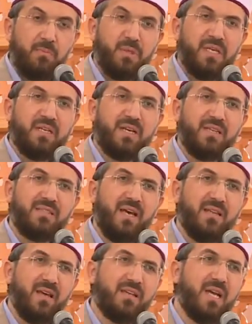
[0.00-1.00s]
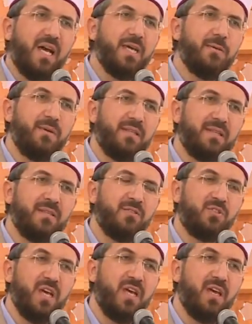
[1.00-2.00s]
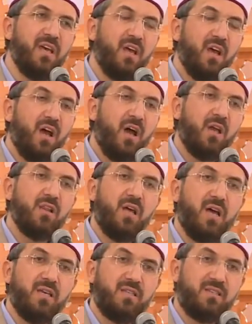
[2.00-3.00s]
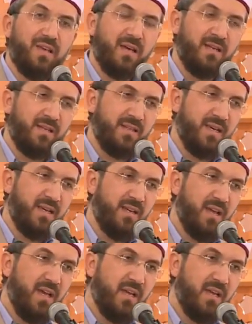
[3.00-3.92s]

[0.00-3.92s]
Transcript: bir kazada kaybedince Allah'a isyan eder.